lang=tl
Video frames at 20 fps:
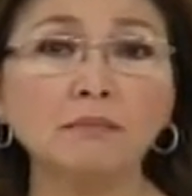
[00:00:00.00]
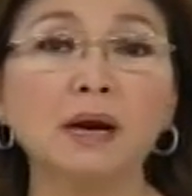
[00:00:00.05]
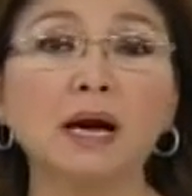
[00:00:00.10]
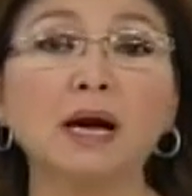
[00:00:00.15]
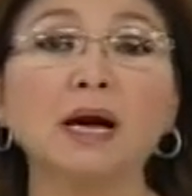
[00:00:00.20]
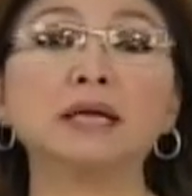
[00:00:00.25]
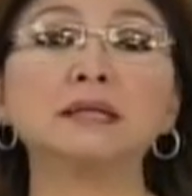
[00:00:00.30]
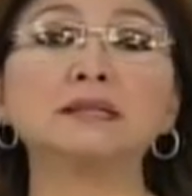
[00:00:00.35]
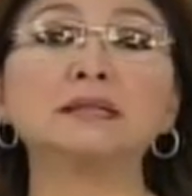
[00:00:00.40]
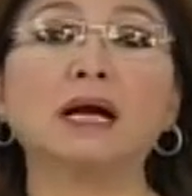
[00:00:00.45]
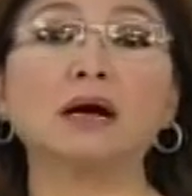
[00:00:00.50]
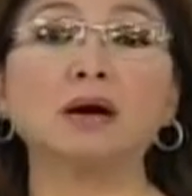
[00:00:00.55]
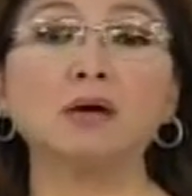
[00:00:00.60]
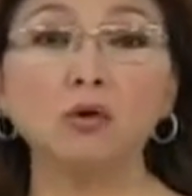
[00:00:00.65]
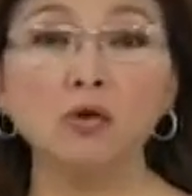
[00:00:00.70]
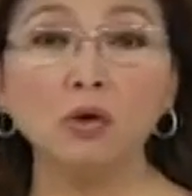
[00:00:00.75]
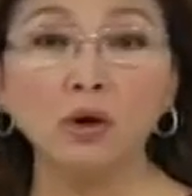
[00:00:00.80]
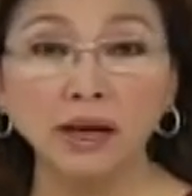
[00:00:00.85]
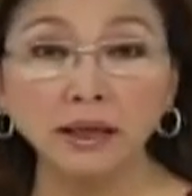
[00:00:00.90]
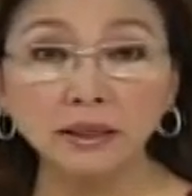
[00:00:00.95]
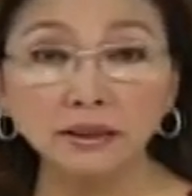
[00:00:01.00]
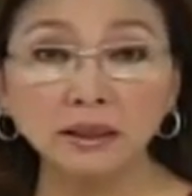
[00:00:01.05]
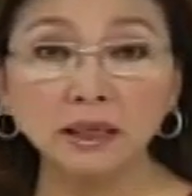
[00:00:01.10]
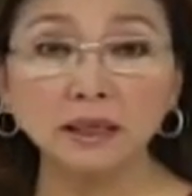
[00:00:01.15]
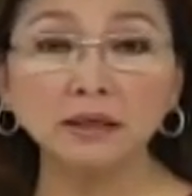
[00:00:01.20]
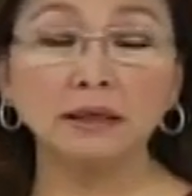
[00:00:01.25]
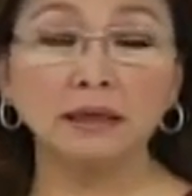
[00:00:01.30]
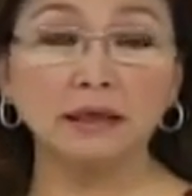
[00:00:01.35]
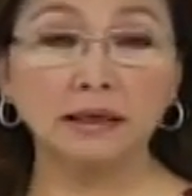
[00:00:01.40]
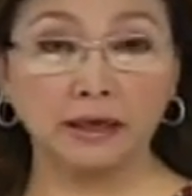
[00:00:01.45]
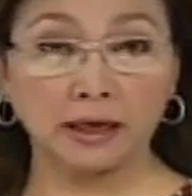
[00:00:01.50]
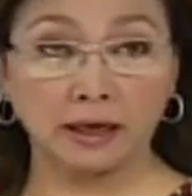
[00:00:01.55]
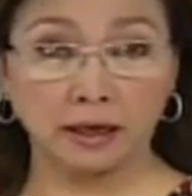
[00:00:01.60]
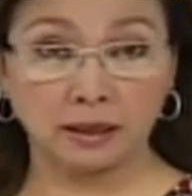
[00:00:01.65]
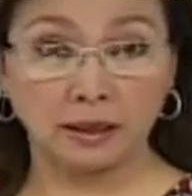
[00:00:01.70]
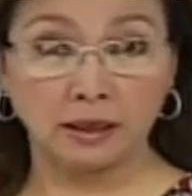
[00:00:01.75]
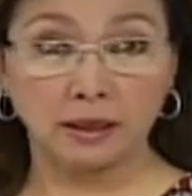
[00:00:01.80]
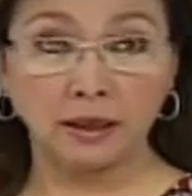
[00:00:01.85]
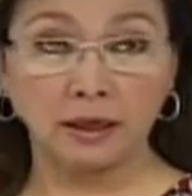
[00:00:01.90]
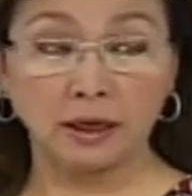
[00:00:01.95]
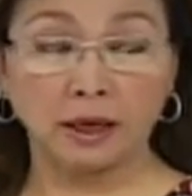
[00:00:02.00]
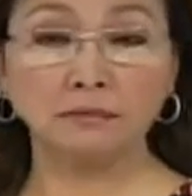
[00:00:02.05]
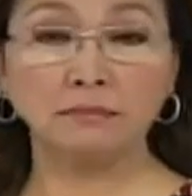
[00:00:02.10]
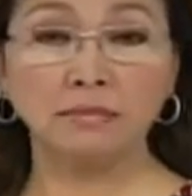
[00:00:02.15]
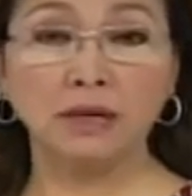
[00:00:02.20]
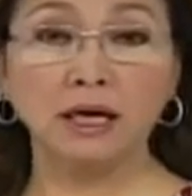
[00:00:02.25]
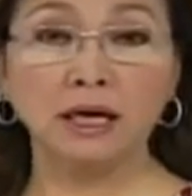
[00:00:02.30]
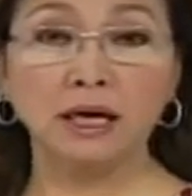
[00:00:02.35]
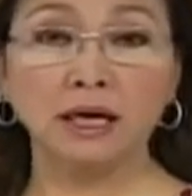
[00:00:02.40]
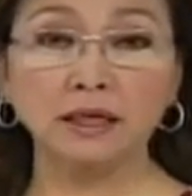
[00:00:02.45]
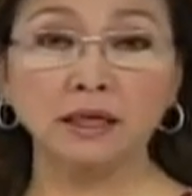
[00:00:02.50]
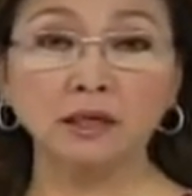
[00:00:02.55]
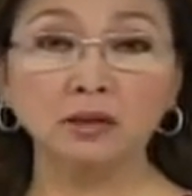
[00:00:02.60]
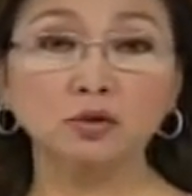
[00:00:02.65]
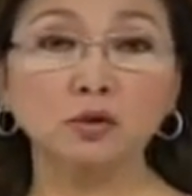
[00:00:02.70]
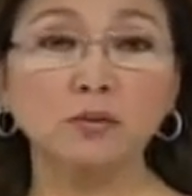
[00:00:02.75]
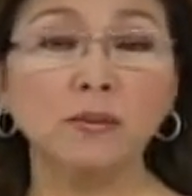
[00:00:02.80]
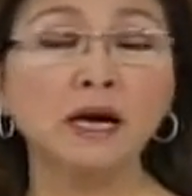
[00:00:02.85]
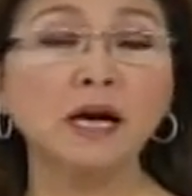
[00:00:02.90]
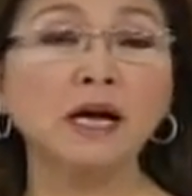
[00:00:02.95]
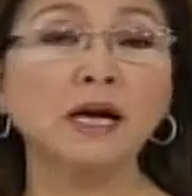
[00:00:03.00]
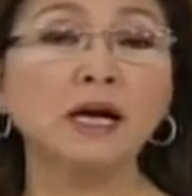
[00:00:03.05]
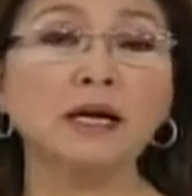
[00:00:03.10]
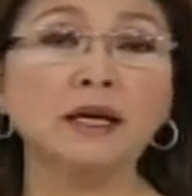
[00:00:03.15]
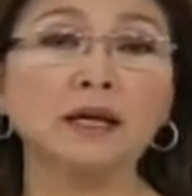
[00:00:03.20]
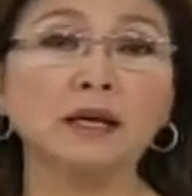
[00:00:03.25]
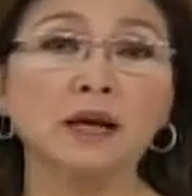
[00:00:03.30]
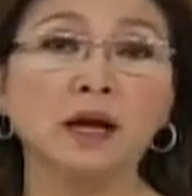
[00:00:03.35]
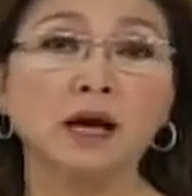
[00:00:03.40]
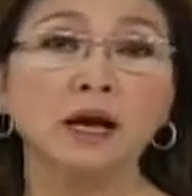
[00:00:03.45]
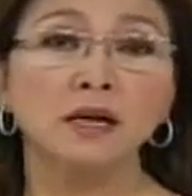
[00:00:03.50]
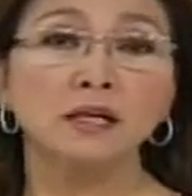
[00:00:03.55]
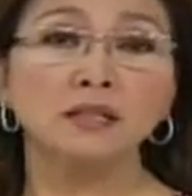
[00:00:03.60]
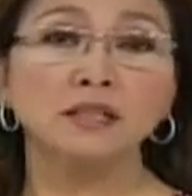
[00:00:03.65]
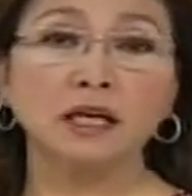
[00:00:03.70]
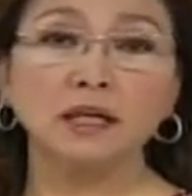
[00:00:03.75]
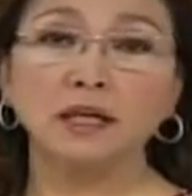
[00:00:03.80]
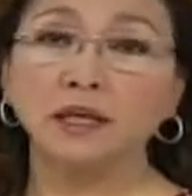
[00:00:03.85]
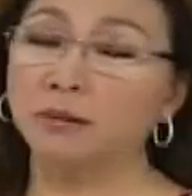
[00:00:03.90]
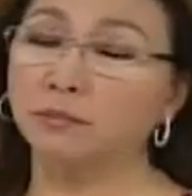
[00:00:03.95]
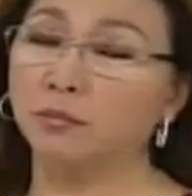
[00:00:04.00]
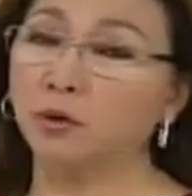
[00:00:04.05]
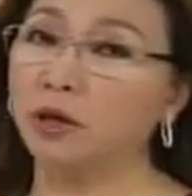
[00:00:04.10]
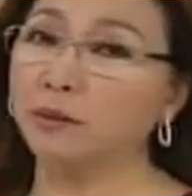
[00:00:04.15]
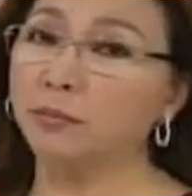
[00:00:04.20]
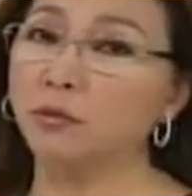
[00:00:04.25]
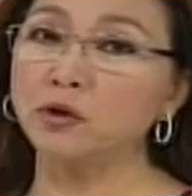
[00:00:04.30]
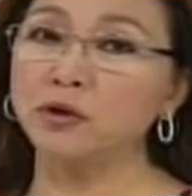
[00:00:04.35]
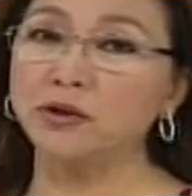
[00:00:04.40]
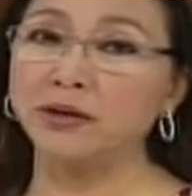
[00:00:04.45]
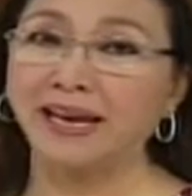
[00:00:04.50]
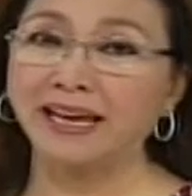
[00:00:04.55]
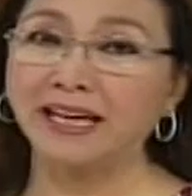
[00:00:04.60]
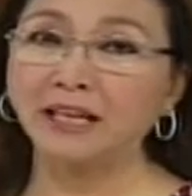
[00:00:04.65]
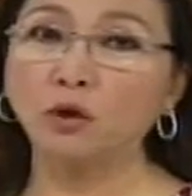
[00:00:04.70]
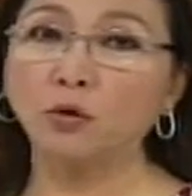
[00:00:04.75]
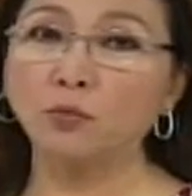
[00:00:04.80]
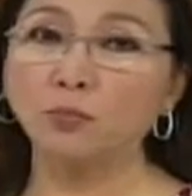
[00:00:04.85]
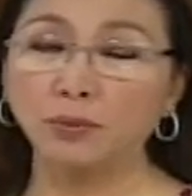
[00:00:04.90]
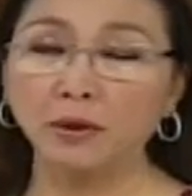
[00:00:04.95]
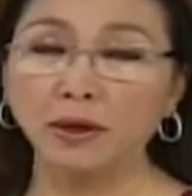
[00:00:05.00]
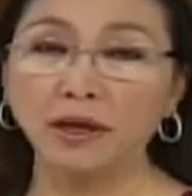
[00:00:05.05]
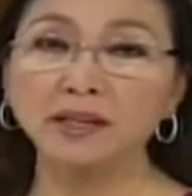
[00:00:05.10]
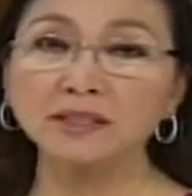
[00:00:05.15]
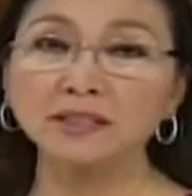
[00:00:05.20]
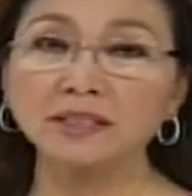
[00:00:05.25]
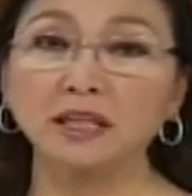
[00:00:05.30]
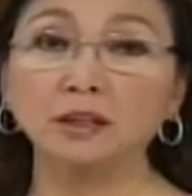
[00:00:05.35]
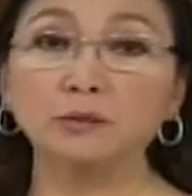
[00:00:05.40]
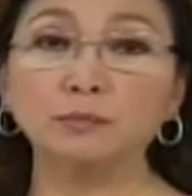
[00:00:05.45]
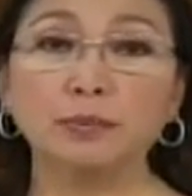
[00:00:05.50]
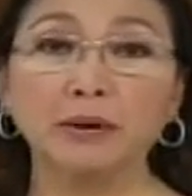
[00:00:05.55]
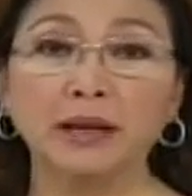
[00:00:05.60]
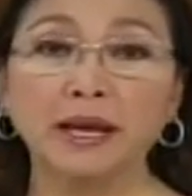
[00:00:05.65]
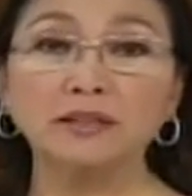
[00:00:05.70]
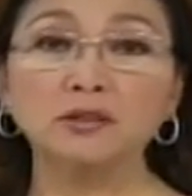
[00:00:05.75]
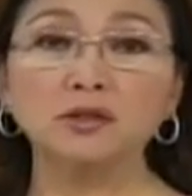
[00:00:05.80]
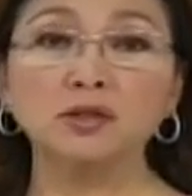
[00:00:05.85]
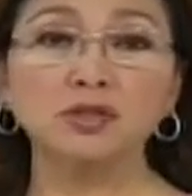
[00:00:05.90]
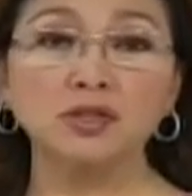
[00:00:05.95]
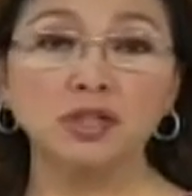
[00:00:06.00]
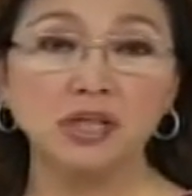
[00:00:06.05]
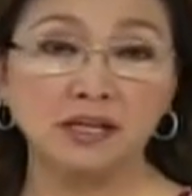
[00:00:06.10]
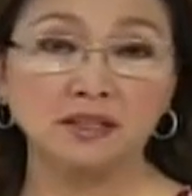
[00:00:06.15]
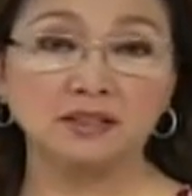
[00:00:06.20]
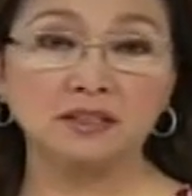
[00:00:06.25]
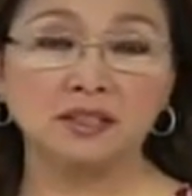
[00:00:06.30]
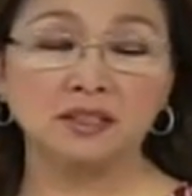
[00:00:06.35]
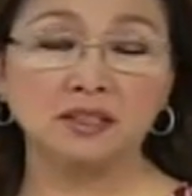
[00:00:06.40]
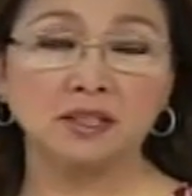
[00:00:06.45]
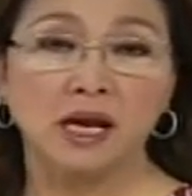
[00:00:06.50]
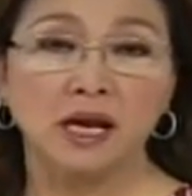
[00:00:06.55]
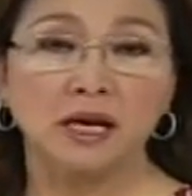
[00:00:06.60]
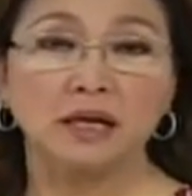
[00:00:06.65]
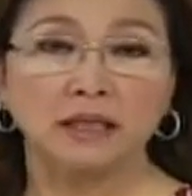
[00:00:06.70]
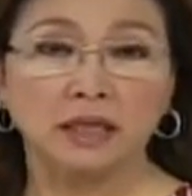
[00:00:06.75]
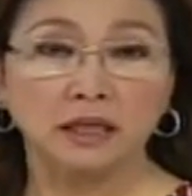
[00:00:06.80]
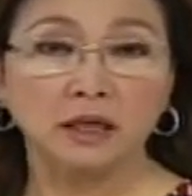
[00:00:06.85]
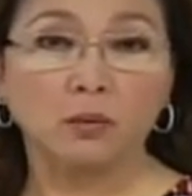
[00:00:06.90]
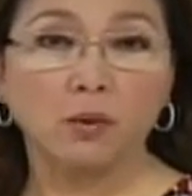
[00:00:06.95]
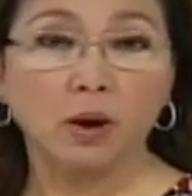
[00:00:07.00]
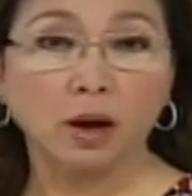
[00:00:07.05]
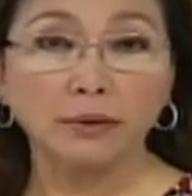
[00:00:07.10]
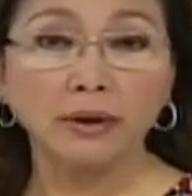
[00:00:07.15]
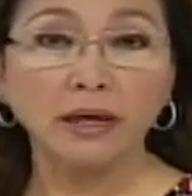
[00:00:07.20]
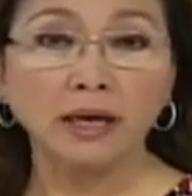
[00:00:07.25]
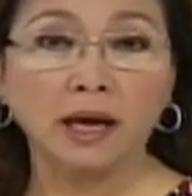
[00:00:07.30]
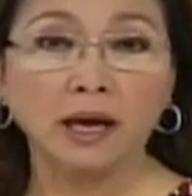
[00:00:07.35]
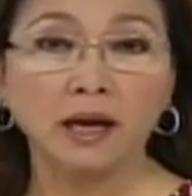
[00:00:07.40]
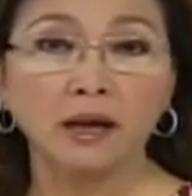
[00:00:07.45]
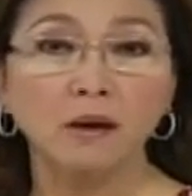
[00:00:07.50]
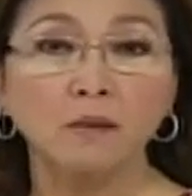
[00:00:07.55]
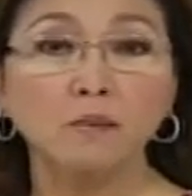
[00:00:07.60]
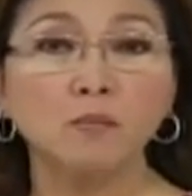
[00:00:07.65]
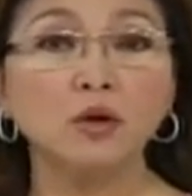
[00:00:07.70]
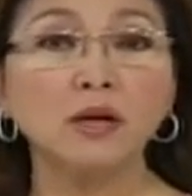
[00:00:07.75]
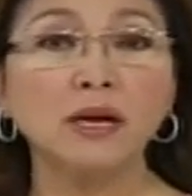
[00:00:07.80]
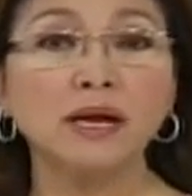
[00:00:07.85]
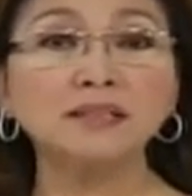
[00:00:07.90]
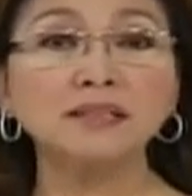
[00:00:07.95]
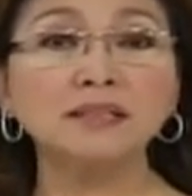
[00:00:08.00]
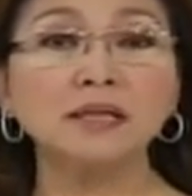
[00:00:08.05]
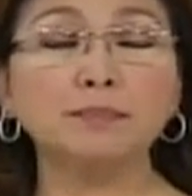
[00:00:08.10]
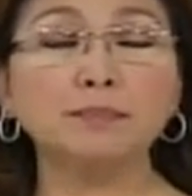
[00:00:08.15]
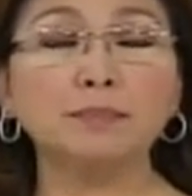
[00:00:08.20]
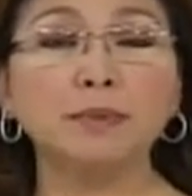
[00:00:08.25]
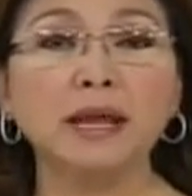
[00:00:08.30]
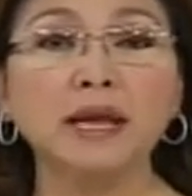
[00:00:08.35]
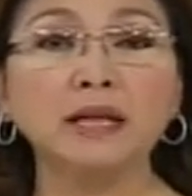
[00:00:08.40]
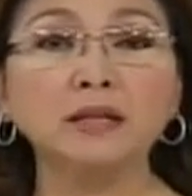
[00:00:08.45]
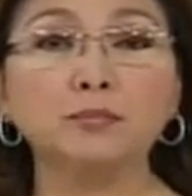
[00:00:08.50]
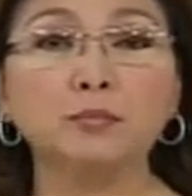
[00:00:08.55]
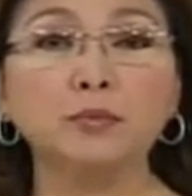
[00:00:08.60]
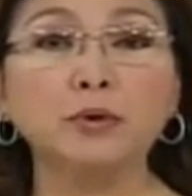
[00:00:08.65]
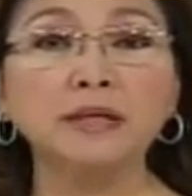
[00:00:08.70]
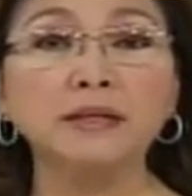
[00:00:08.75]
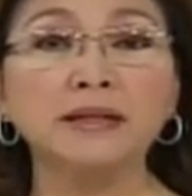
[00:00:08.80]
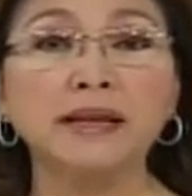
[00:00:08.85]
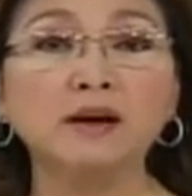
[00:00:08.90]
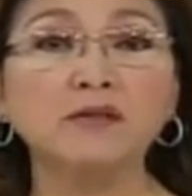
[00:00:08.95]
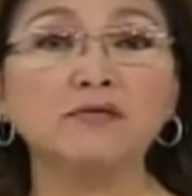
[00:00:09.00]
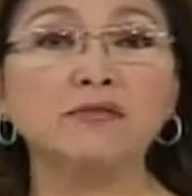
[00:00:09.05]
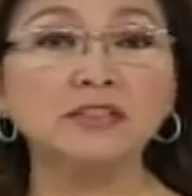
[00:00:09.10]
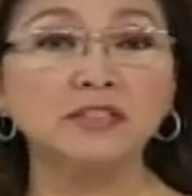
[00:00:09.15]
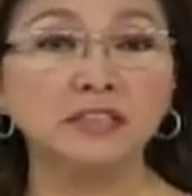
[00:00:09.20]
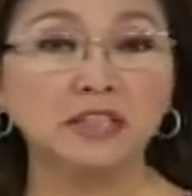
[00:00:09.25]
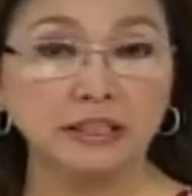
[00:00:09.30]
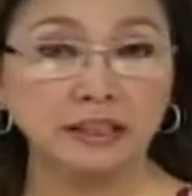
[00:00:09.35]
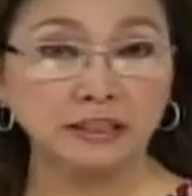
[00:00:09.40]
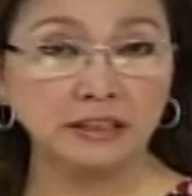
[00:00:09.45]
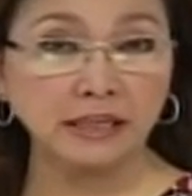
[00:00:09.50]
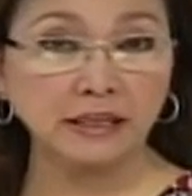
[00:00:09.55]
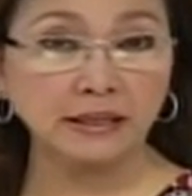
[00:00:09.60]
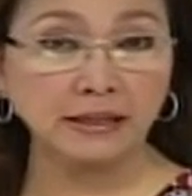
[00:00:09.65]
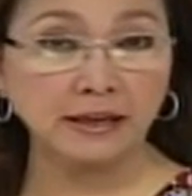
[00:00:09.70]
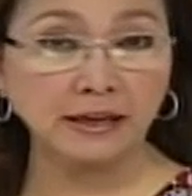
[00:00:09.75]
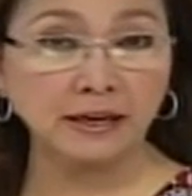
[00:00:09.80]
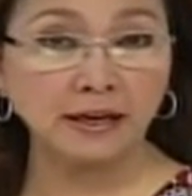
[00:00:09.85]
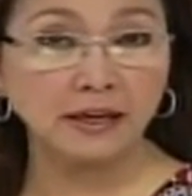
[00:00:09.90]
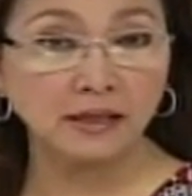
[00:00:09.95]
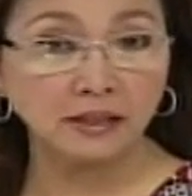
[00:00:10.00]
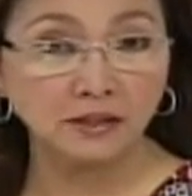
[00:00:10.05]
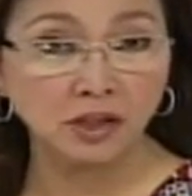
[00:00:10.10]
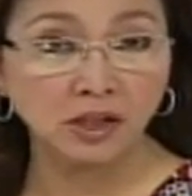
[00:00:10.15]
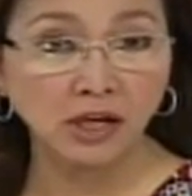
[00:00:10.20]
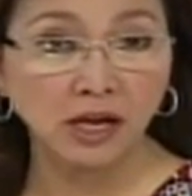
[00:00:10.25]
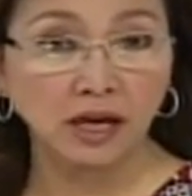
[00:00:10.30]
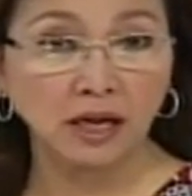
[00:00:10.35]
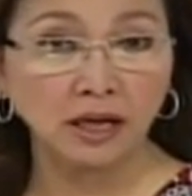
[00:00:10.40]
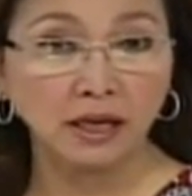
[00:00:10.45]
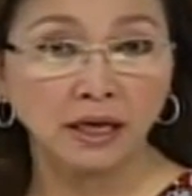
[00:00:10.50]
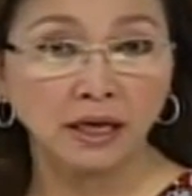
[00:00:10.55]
mga tauhan din nila ang maaaring tumangay sa libu-libong yellow plates at plate sheets na nawawala mula sa plate printing facility ng ahensya.